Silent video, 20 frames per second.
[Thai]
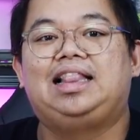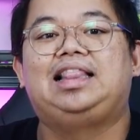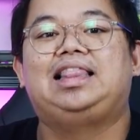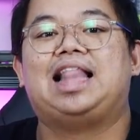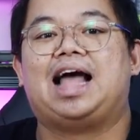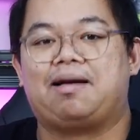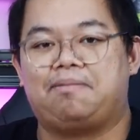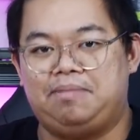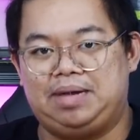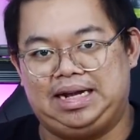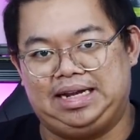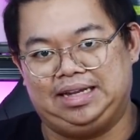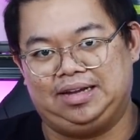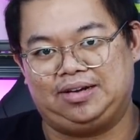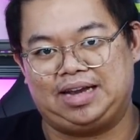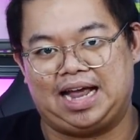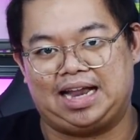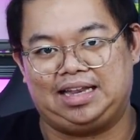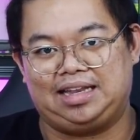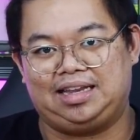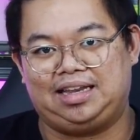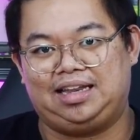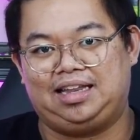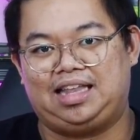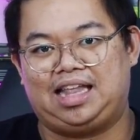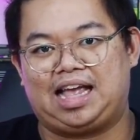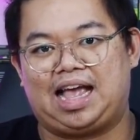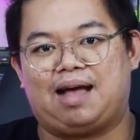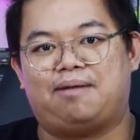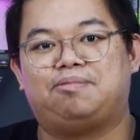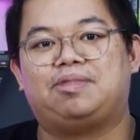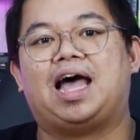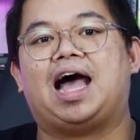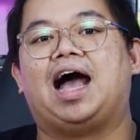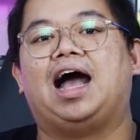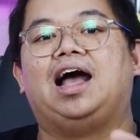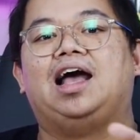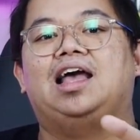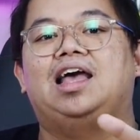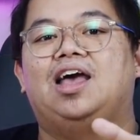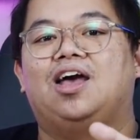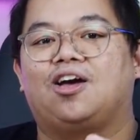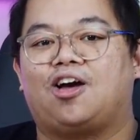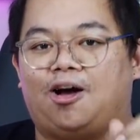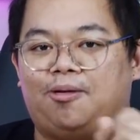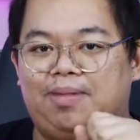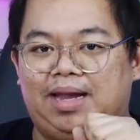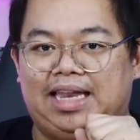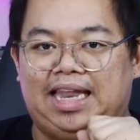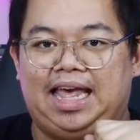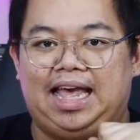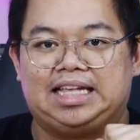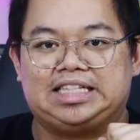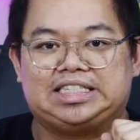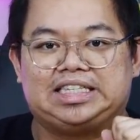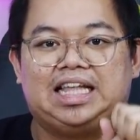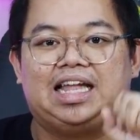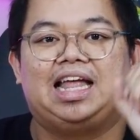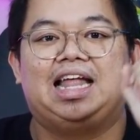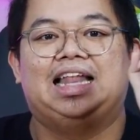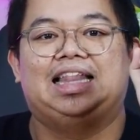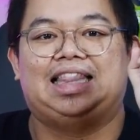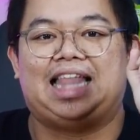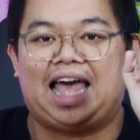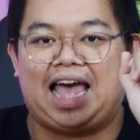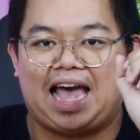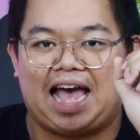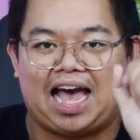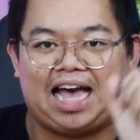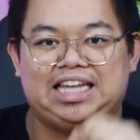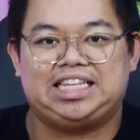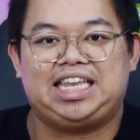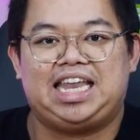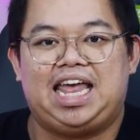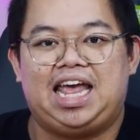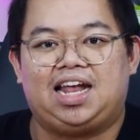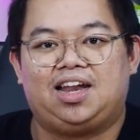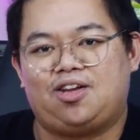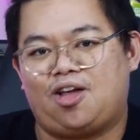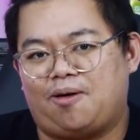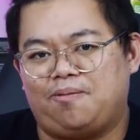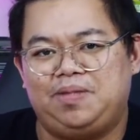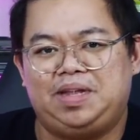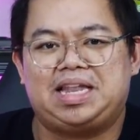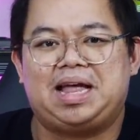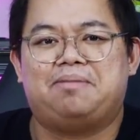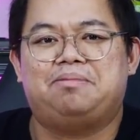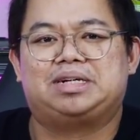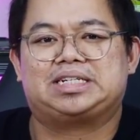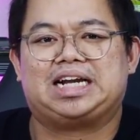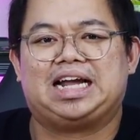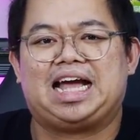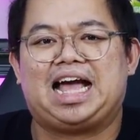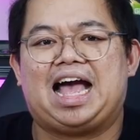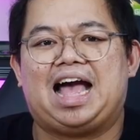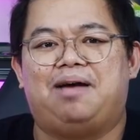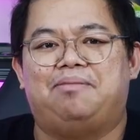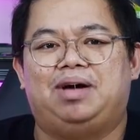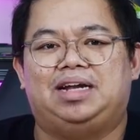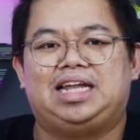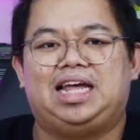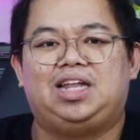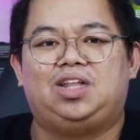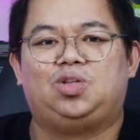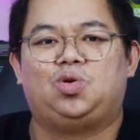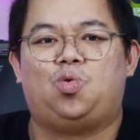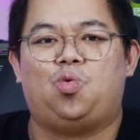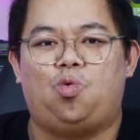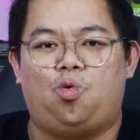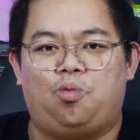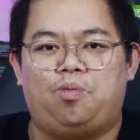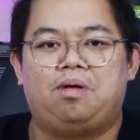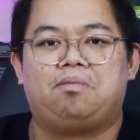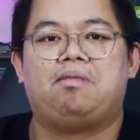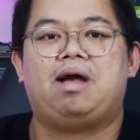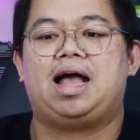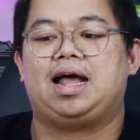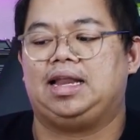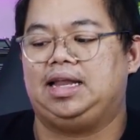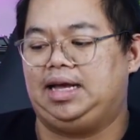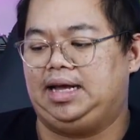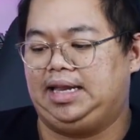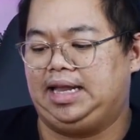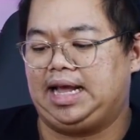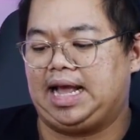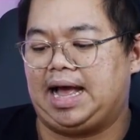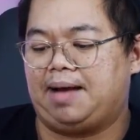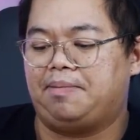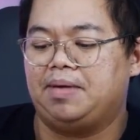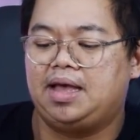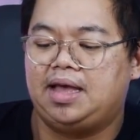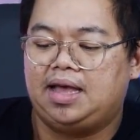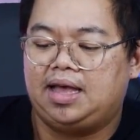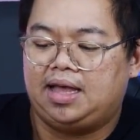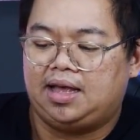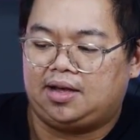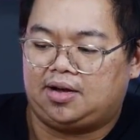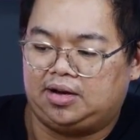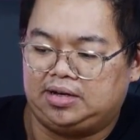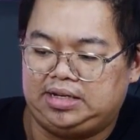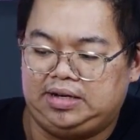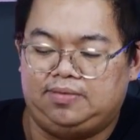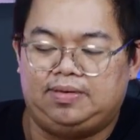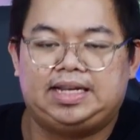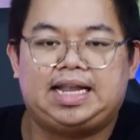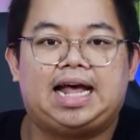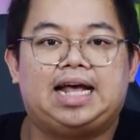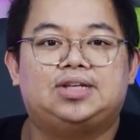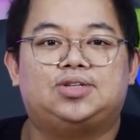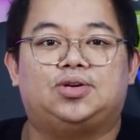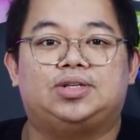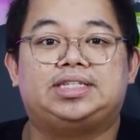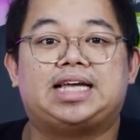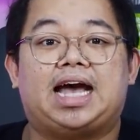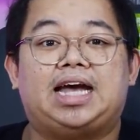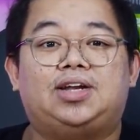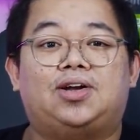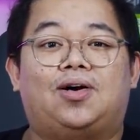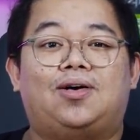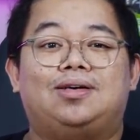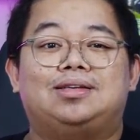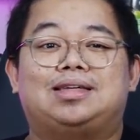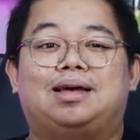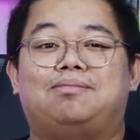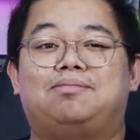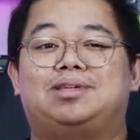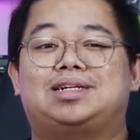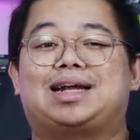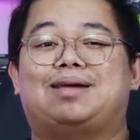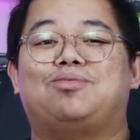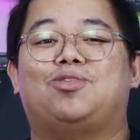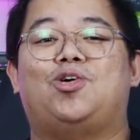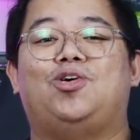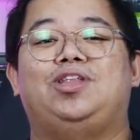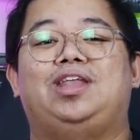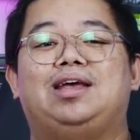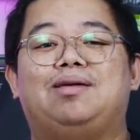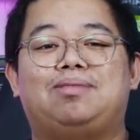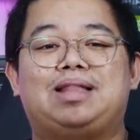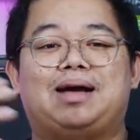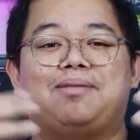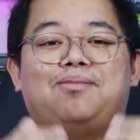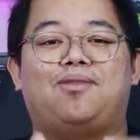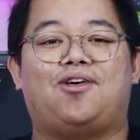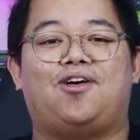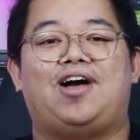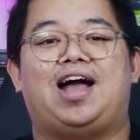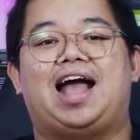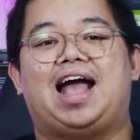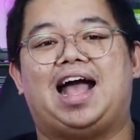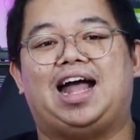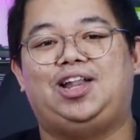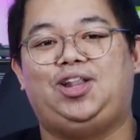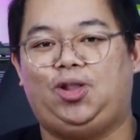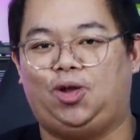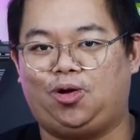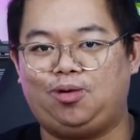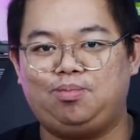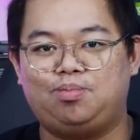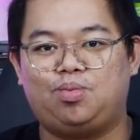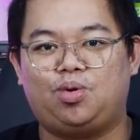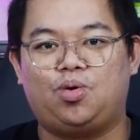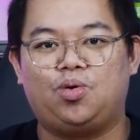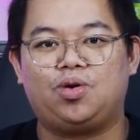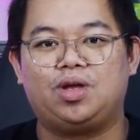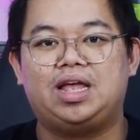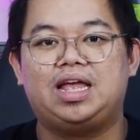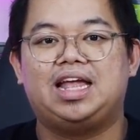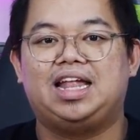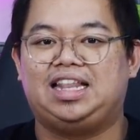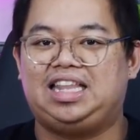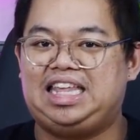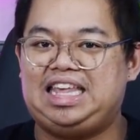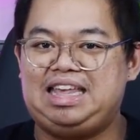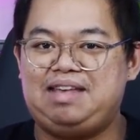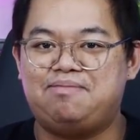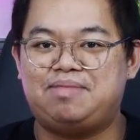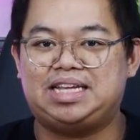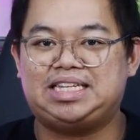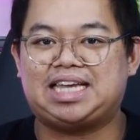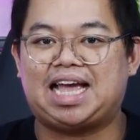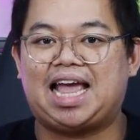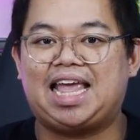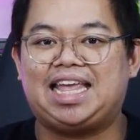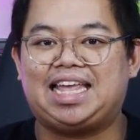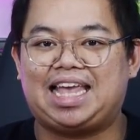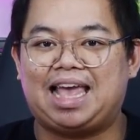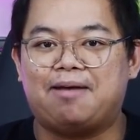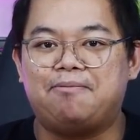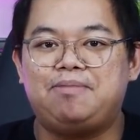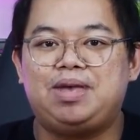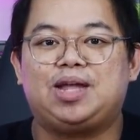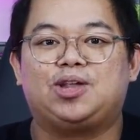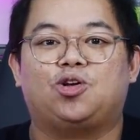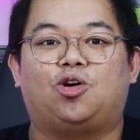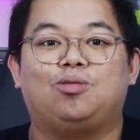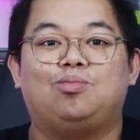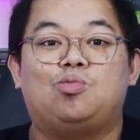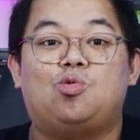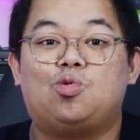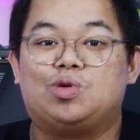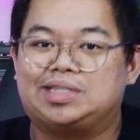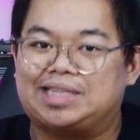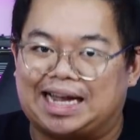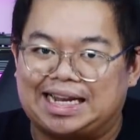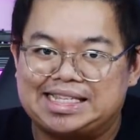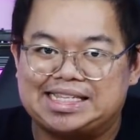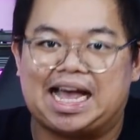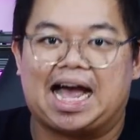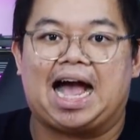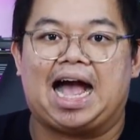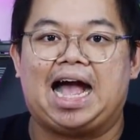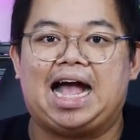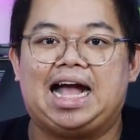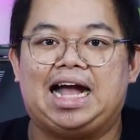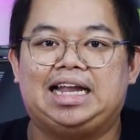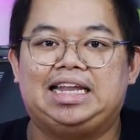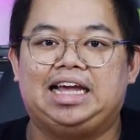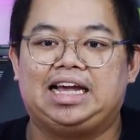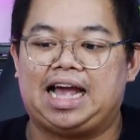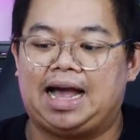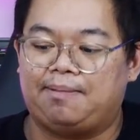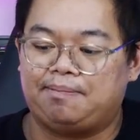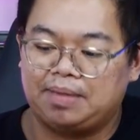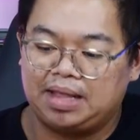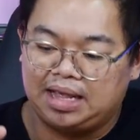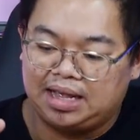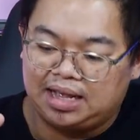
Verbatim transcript: หลักหมื่นเท่านั้นนะครับทั้ง Comet Lake และไอซ์เล็กรอบนี้ทำราคามาได้ถูกมากๆเลยนะครับก็ถือว่าน่าสนใจเนาะสำหรับคนที่กำลังมองหาโน้ตบุ๊กที่ไม่ใช่เกมมิ่งโน้ตบุ๊กจ๋าๆ นะครับ